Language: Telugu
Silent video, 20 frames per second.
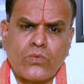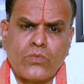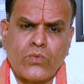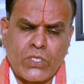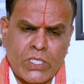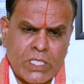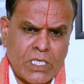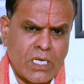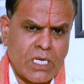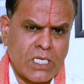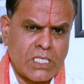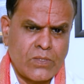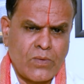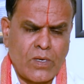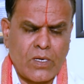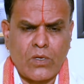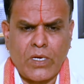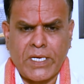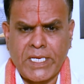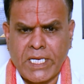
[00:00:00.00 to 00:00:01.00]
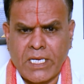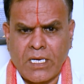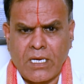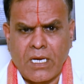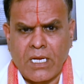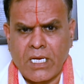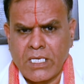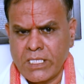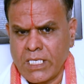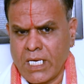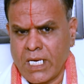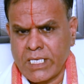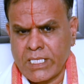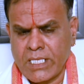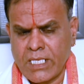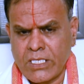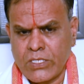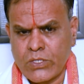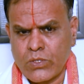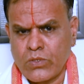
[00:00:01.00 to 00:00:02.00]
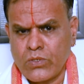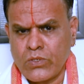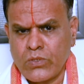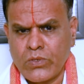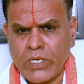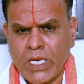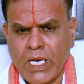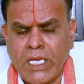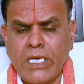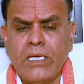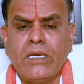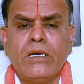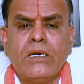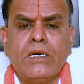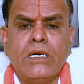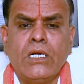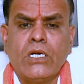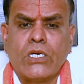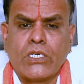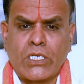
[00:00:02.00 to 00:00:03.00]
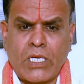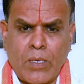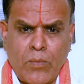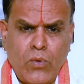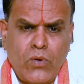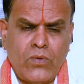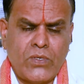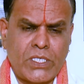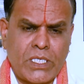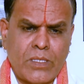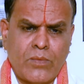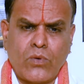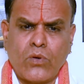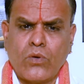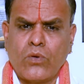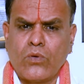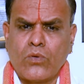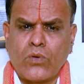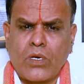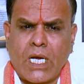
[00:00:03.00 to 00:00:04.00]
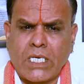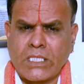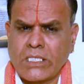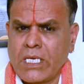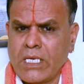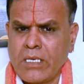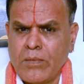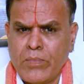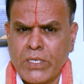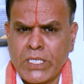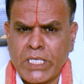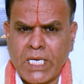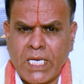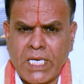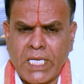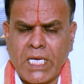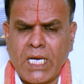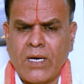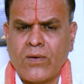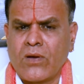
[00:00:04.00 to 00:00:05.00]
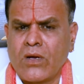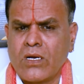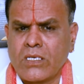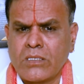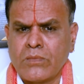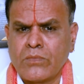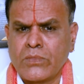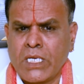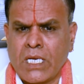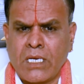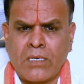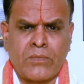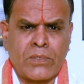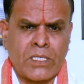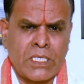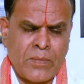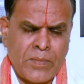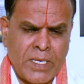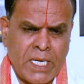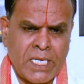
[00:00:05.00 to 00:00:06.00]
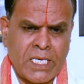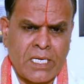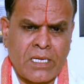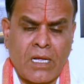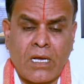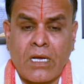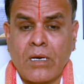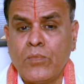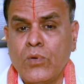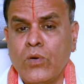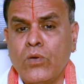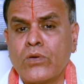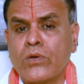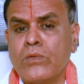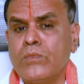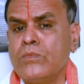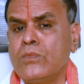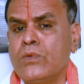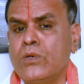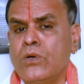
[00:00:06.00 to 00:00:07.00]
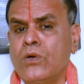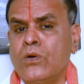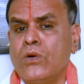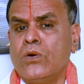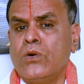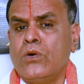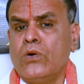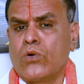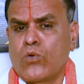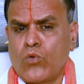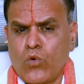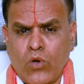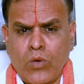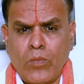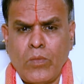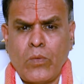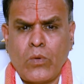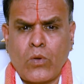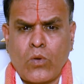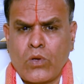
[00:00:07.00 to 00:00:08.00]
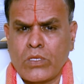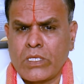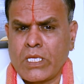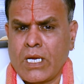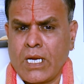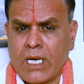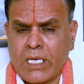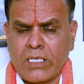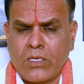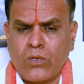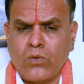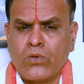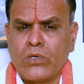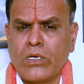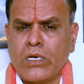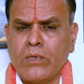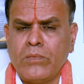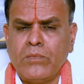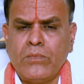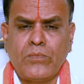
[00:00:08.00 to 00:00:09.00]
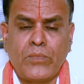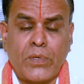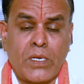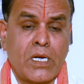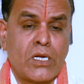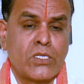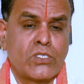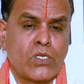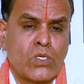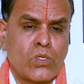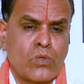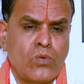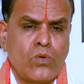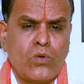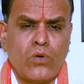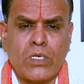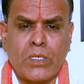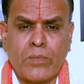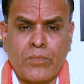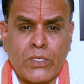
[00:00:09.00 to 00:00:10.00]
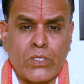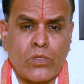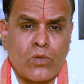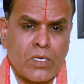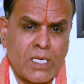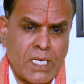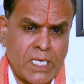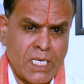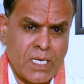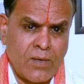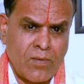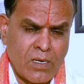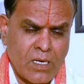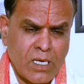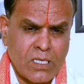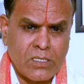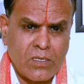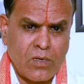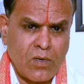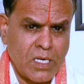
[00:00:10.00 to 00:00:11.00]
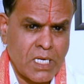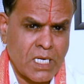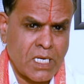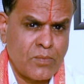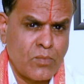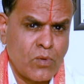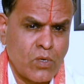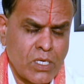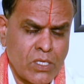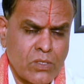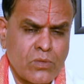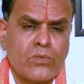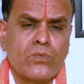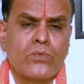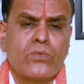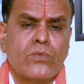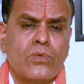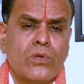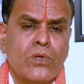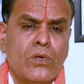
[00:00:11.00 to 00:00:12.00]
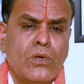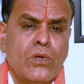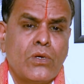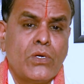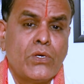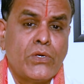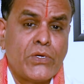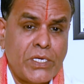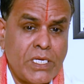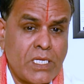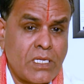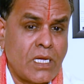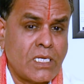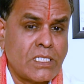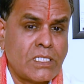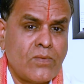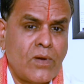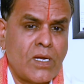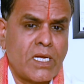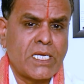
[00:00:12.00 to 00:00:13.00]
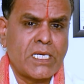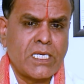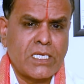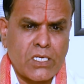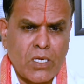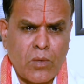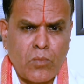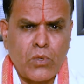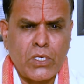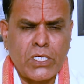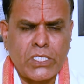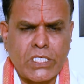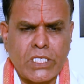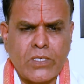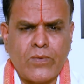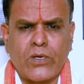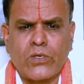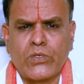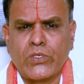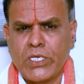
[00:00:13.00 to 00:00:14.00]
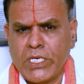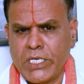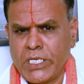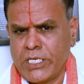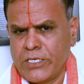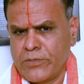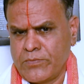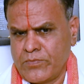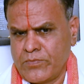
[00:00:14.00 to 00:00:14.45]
వృచ్చిక రాశి వాళ్ళు అన్ని రకాలుగా జాగ్రత్తలు తీసుకుంటూ ఉండాలి డబ్బు విషయంలో కాస్త ఇబ్బంది కలిగే అవకాశం ధనం సమయానికి రాకపోవటం కుటుంబంలో కొంత కలతలు ఉండడం పిల్లల చదువుల్లో ఇబ్బందులు కలిగే అవకాశాలు లేకపోలేదు ఈ రాశి వాళ్ళకి డబ్బునిచ్చేవాడు శని